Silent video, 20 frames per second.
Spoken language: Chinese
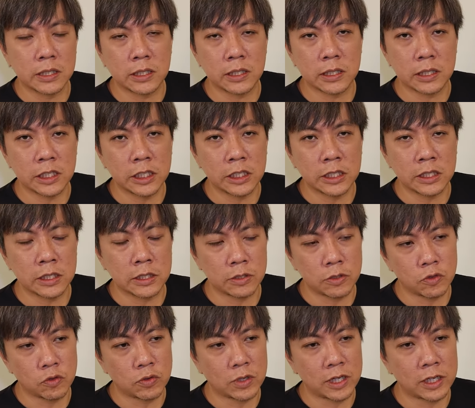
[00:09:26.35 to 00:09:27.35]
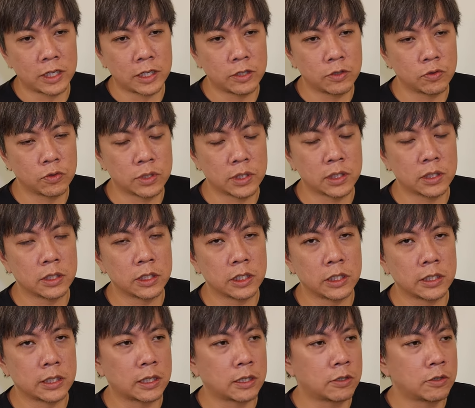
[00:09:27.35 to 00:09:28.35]
的生意人出来做生
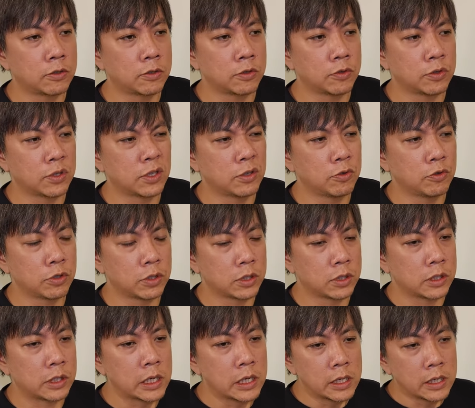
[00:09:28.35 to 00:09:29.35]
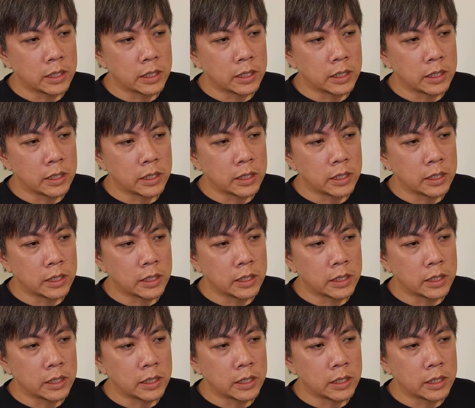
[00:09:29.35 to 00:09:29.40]
意，然后我就是觉得，